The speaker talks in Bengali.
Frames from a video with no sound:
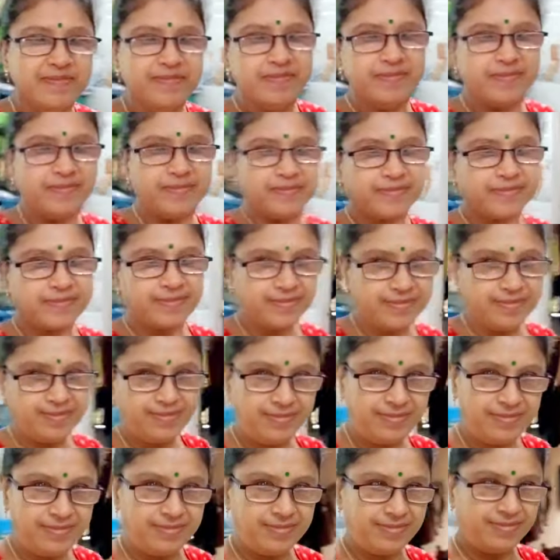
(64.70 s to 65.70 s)
পনেরোই আগস্ট
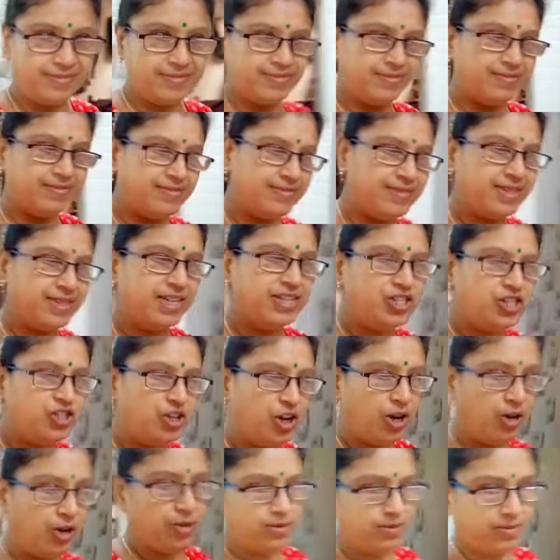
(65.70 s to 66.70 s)
কি আর
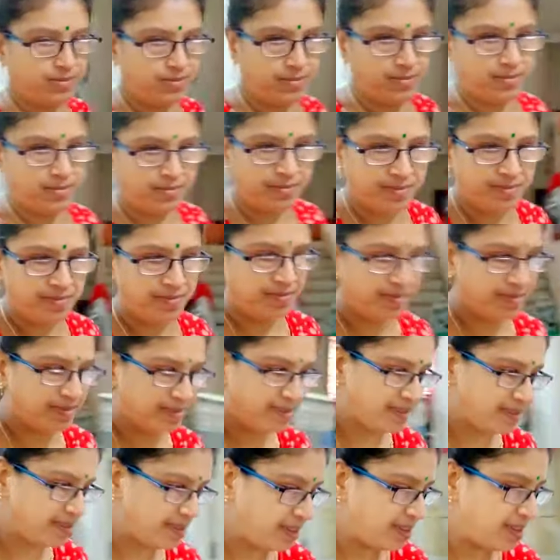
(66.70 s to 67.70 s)
কি বলে ওর নাম
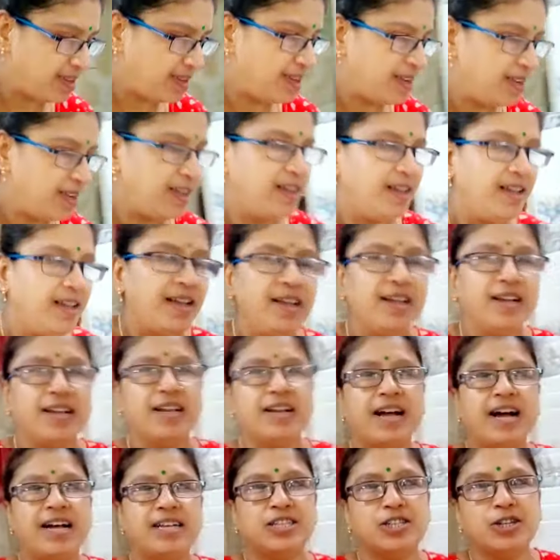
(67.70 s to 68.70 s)
আর কী আর
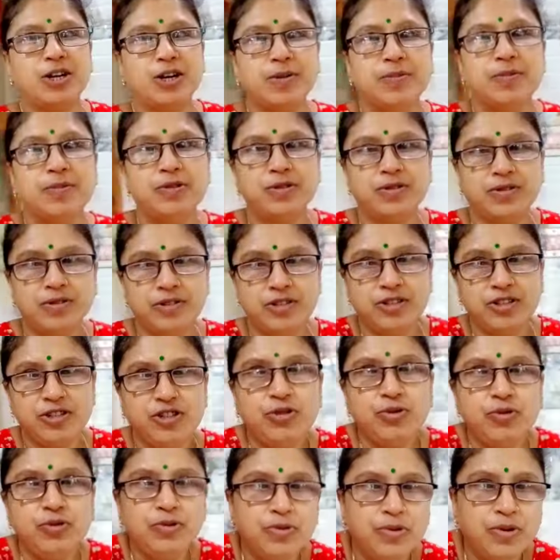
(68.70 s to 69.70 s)
বলবো
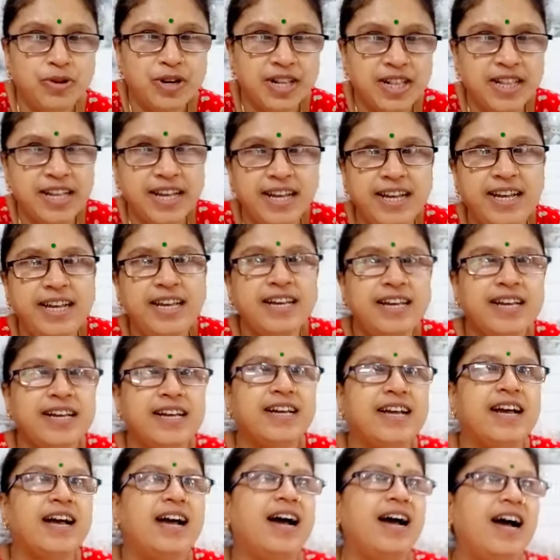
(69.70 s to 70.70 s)
কিছুই বলার নেই আমাদের
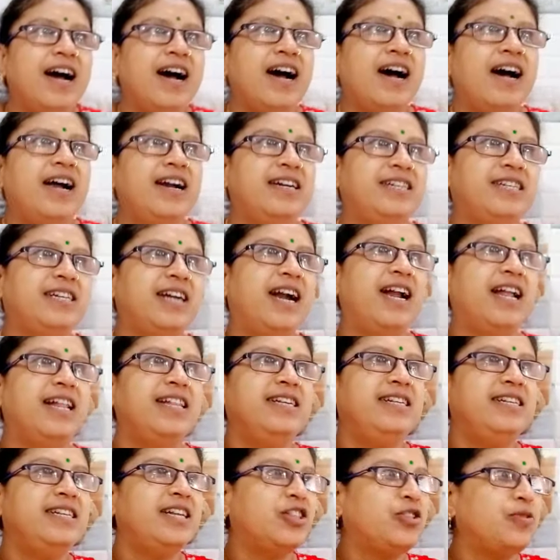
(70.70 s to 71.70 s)
সব দিনই এক একই
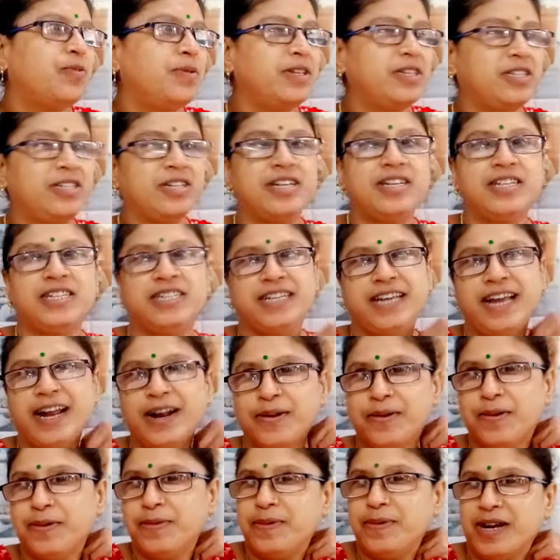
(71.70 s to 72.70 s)
সমান
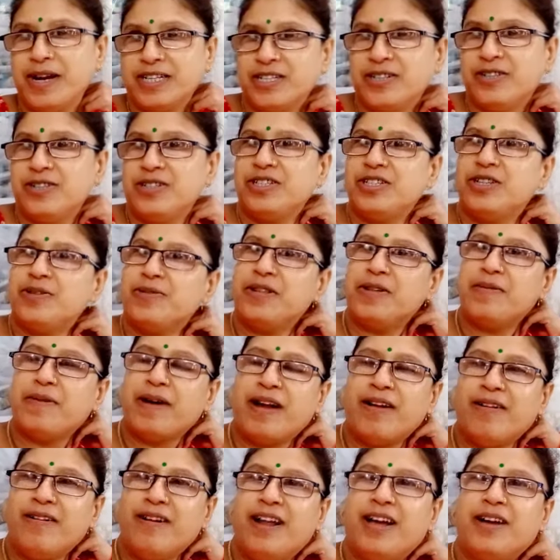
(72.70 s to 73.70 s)
তো এখন
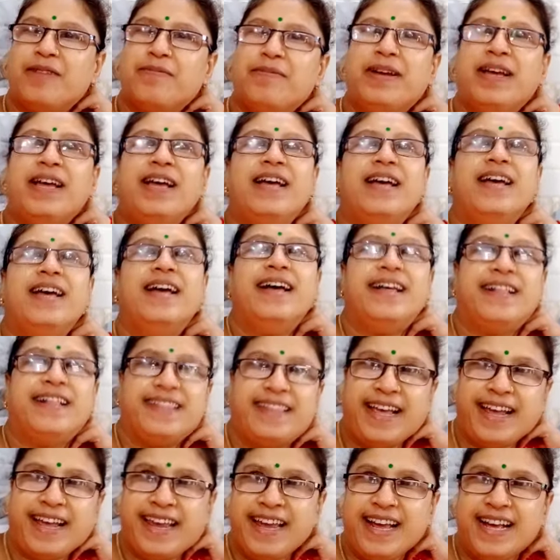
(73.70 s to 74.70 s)
ভাত বসিয়েছি এই
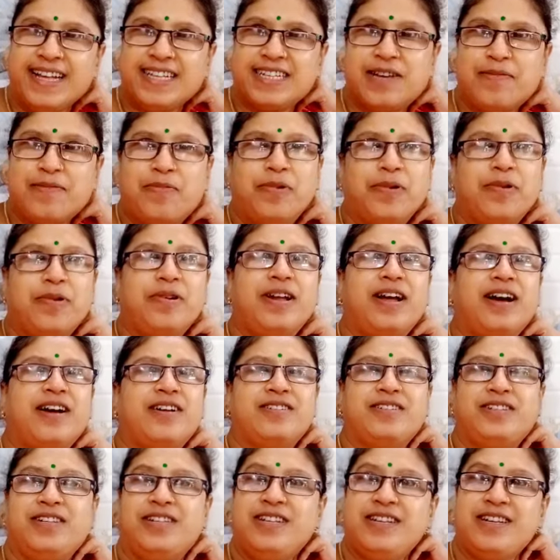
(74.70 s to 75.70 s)
পাশে আর
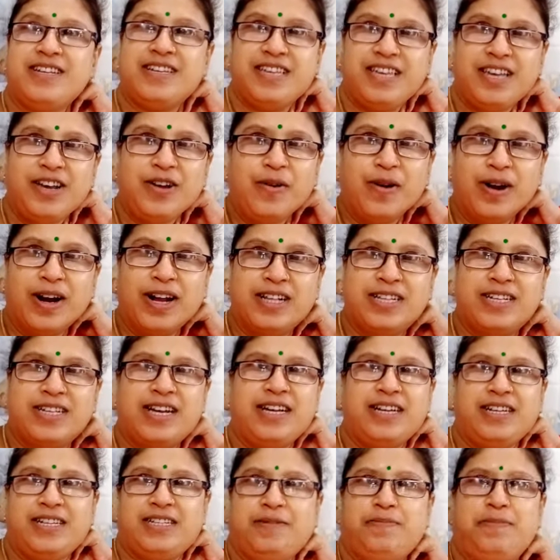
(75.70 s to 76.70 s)
তোমাদের সাথে একটু বক
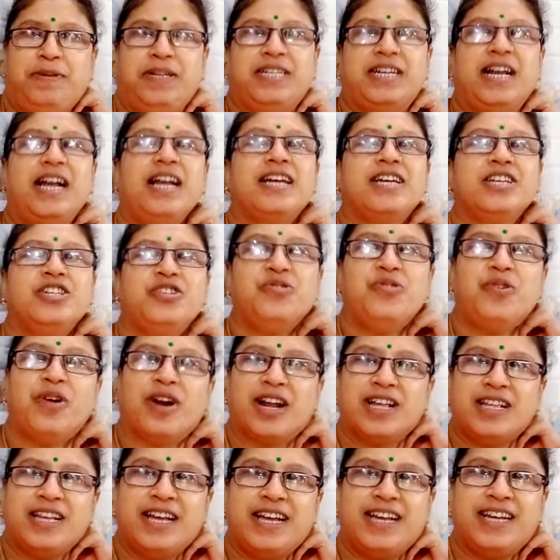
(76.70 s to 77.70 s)
বক করে নিচ্ছি
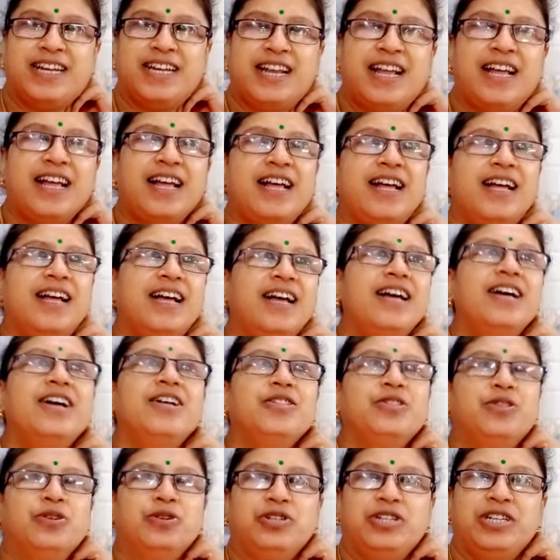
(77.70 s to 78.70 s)
তো এখন চা
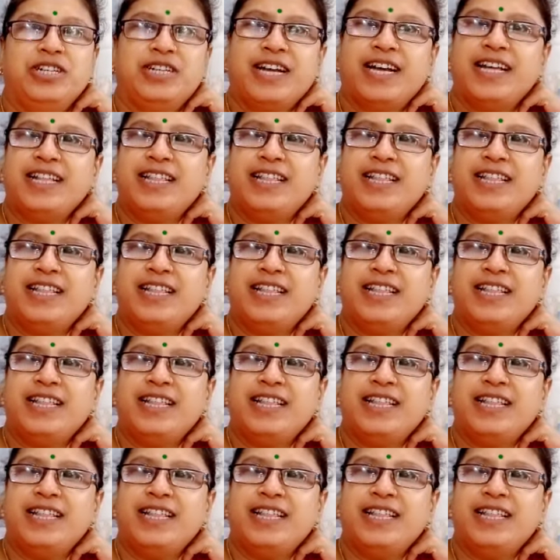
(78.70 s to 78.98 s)
খাবো